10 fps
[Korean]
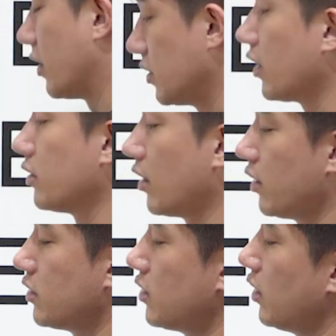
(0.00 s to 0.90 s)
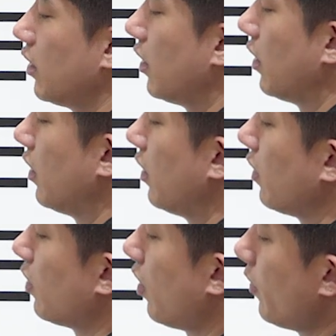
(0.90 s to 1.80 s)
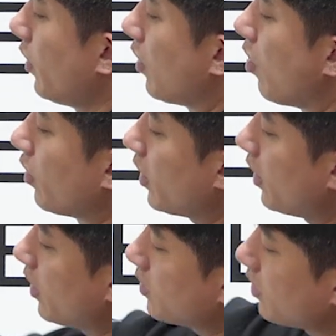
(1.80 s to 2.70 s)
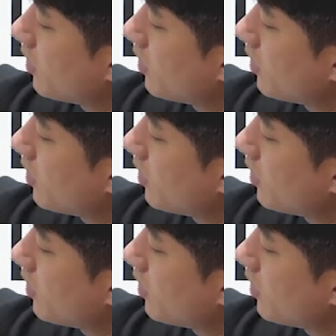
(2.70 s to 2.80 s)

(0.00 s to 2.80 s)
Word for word: 안 자른다 그랬지. 그러면 여기에서